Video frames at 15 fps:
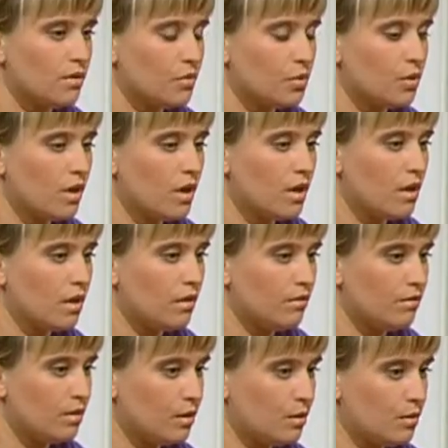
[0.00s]
я говорю,
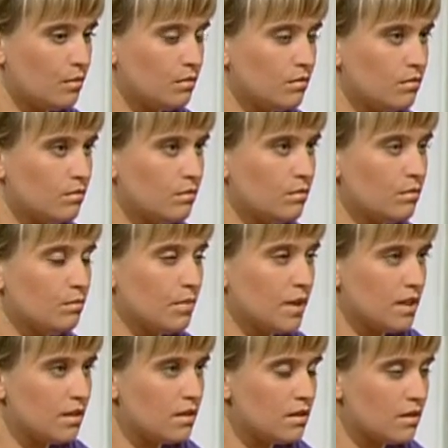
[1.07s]
вы
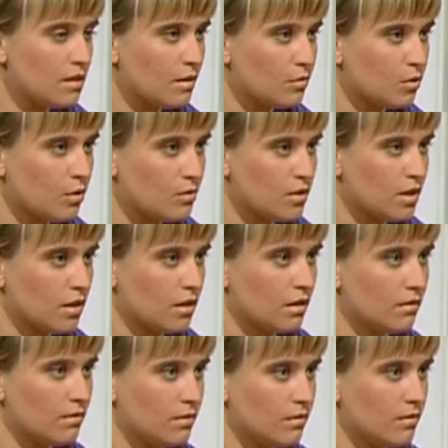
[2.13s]
пойдите со мной в
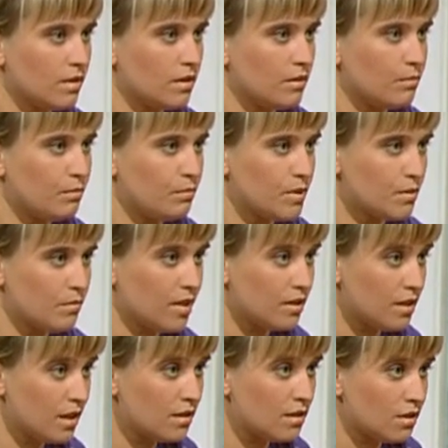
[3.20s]
церковь, вы
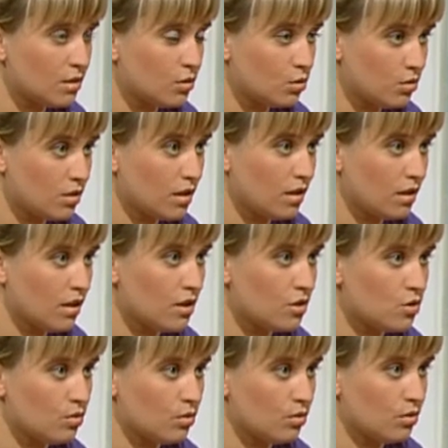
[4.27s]
посмотрите, куда я
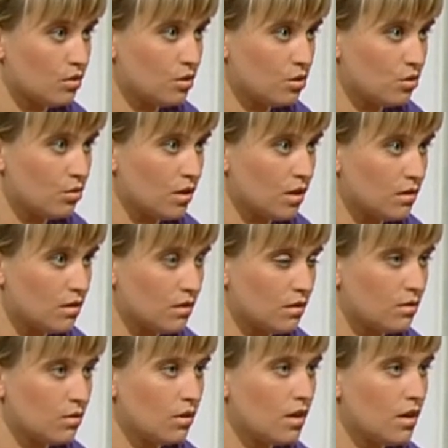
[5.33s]
хожу и что я
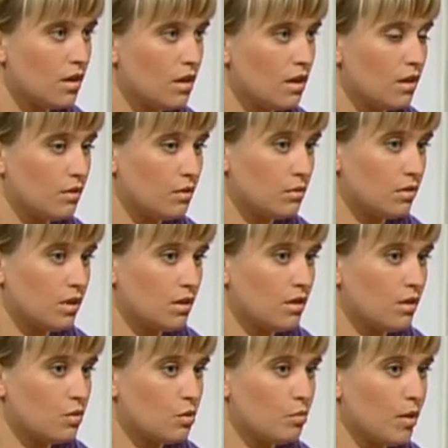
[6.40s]
делаю. Говорю, вы
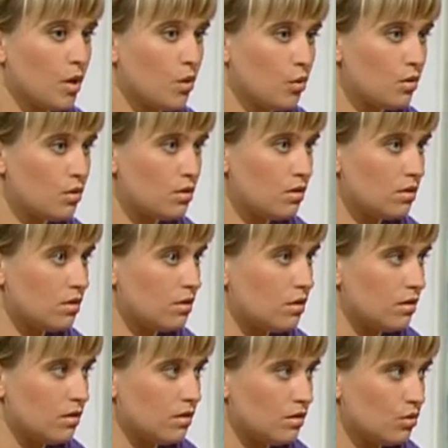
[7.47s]
тогда успокойтесь,
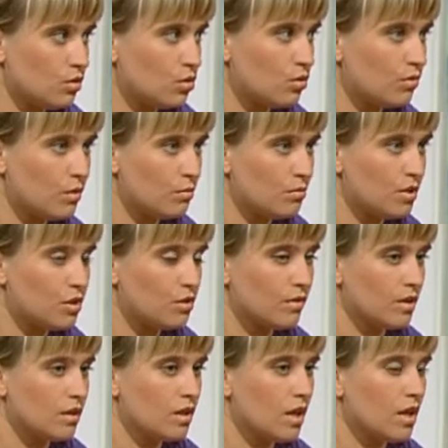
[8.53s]
и что вам
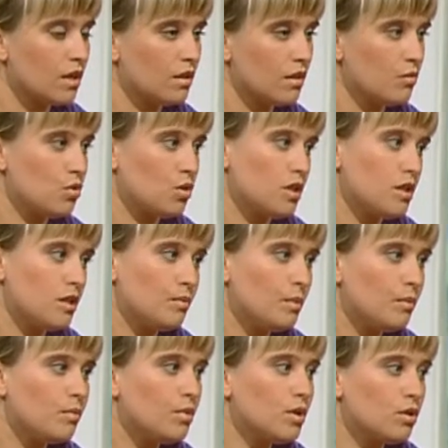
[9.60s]
переживать? К тому же, если
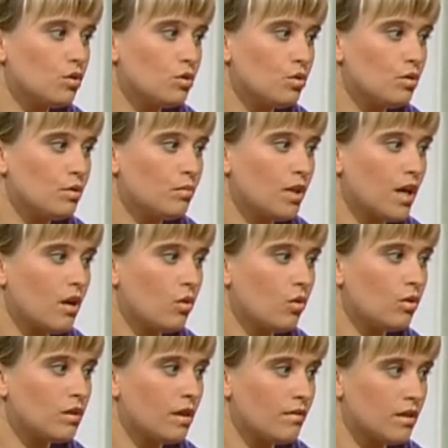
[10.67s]
бы было что-то
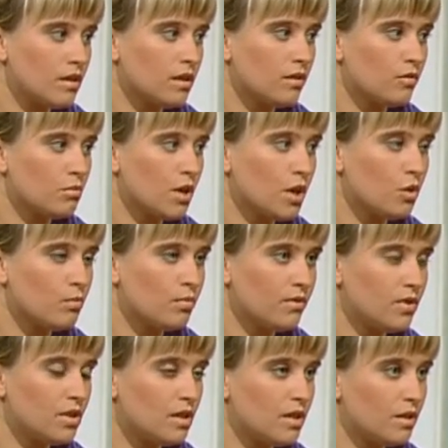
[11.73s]
плохое, наверное, мое
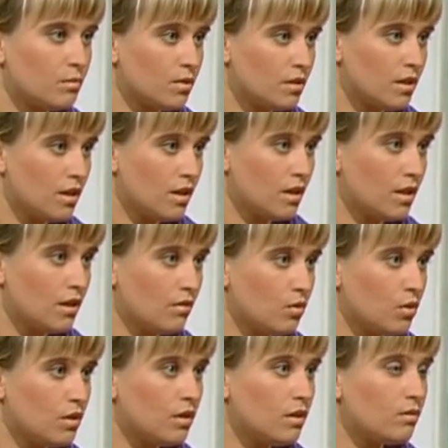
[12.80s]
поведение бы
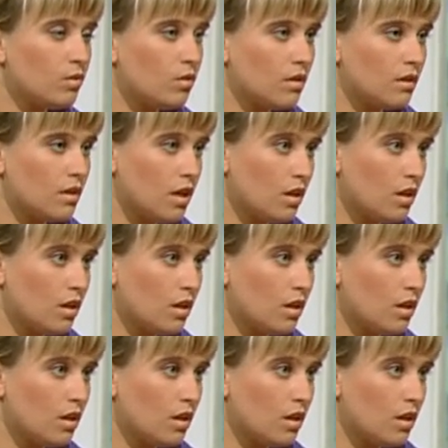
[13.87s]
вольно-невольно